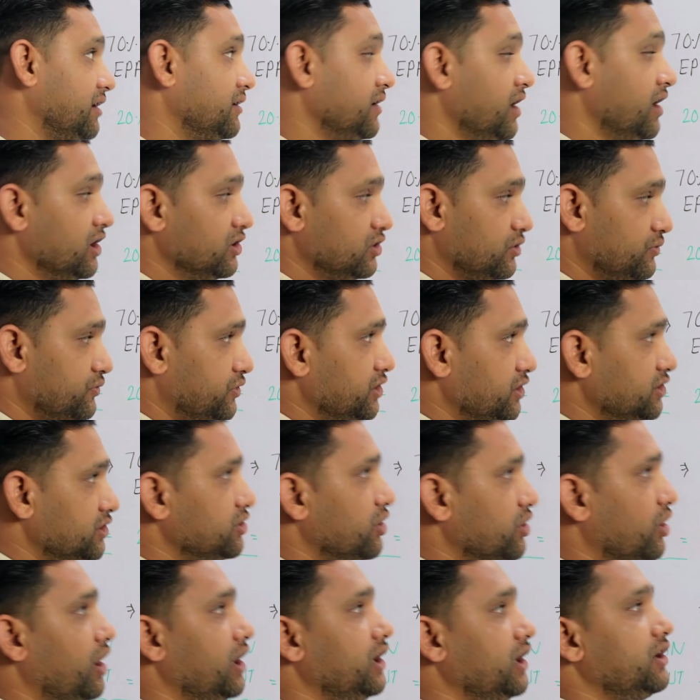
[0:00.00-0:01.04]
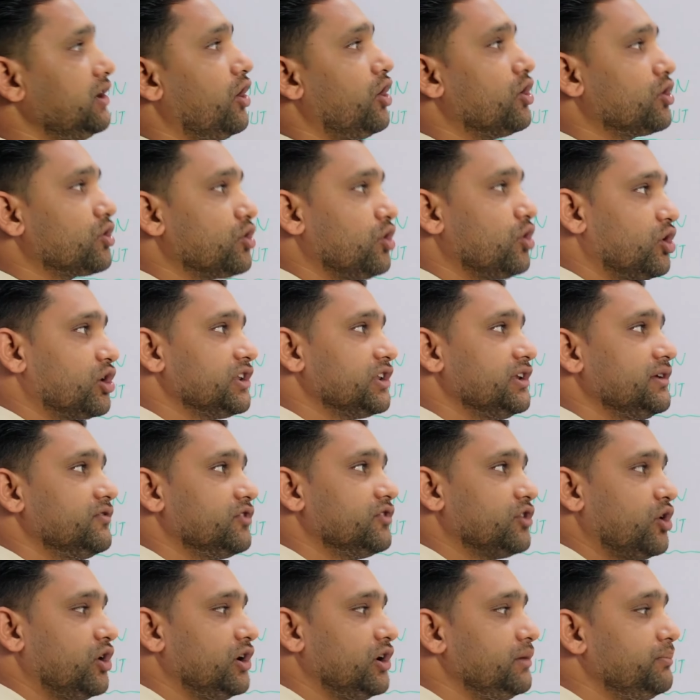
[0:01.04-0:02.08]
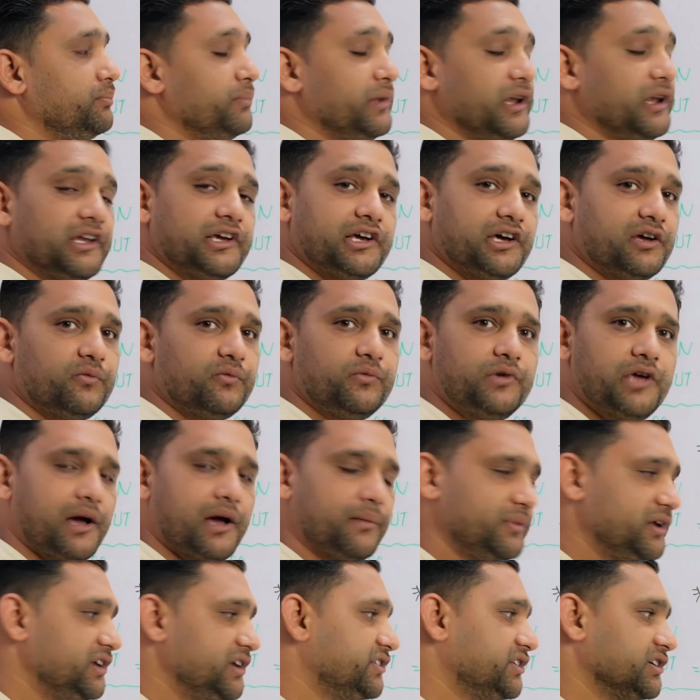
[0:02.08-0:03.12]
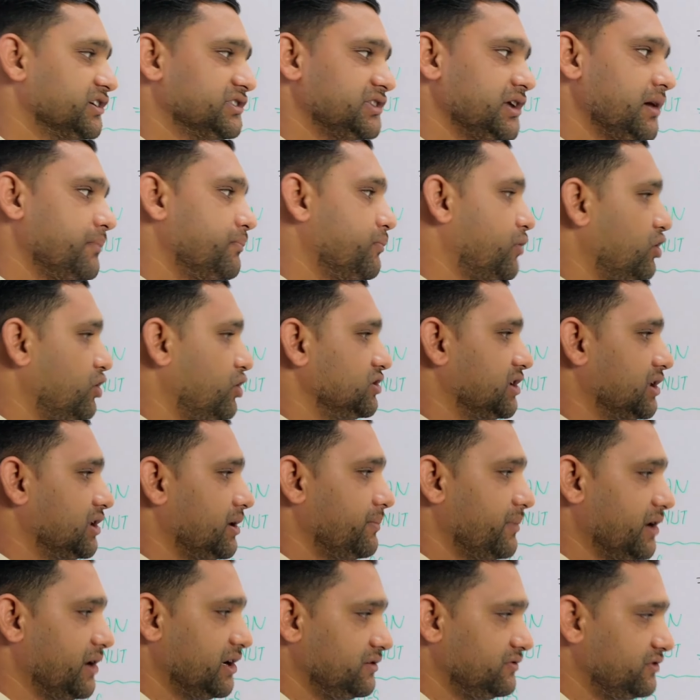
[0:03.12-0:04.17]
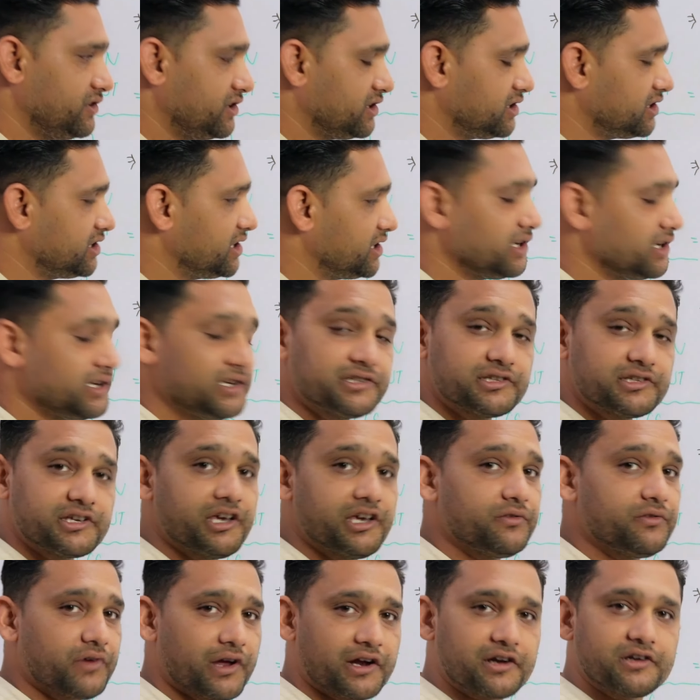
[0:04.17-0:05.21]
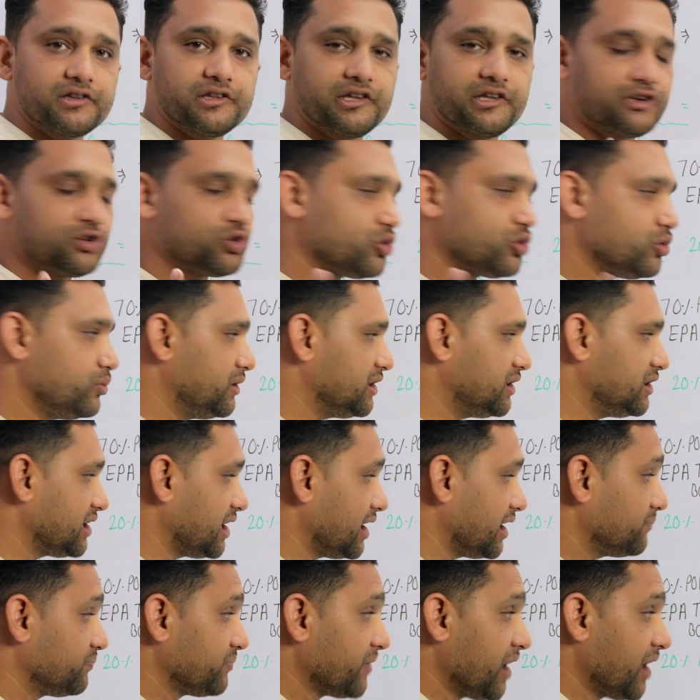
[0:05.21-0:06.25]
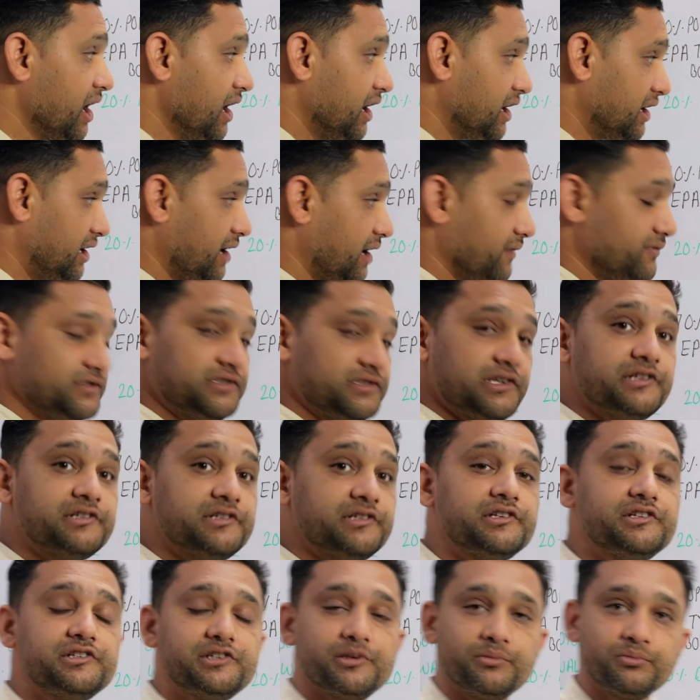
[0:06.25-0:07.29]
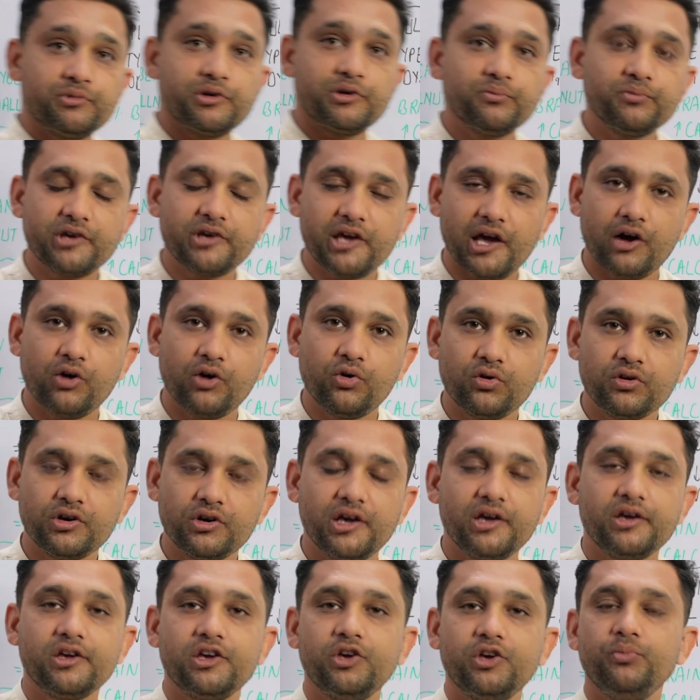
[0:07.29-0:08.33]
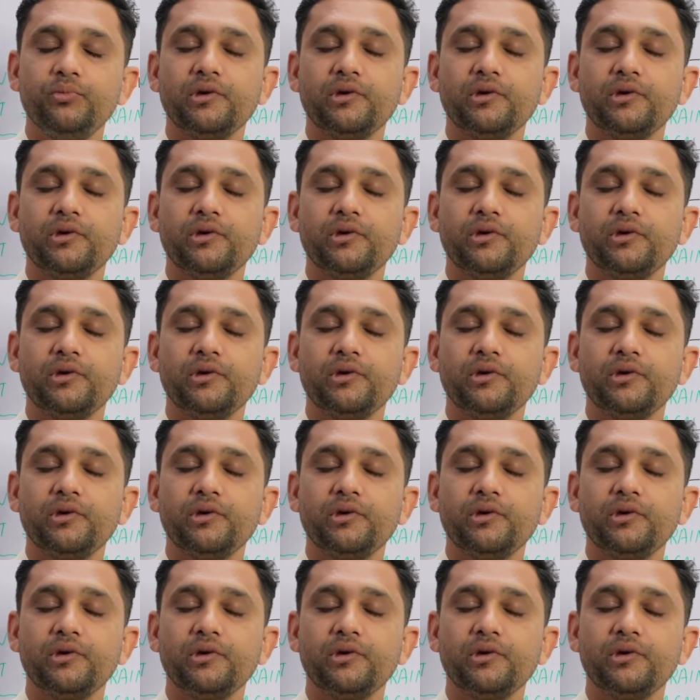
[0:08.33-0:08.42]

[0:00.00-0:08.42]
है तो फिश ऑयल और कॉड लिवर ऑयल मिलकर भी आप ले सकते हैं बहुत ज़्यादा बेनिफिशियल इसके इफेक्ट देखने को मिलते हैं डेफिशिएंसी सिम्टम क्या होंगे कि